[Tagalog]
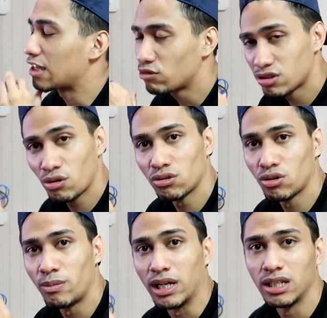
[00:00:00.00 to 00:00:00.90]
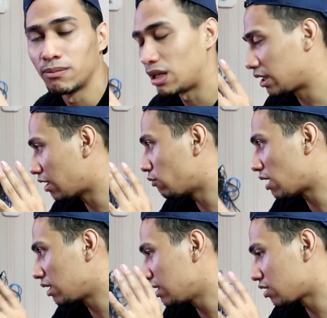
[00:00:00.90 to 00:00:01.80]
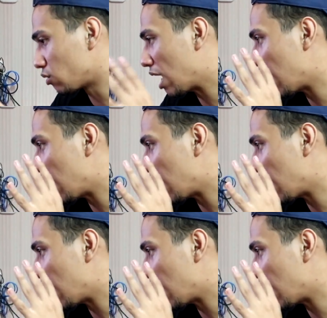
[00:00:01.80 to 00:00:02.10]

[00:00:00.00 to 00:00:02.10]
Like gusto ko to maganap. Like I want this to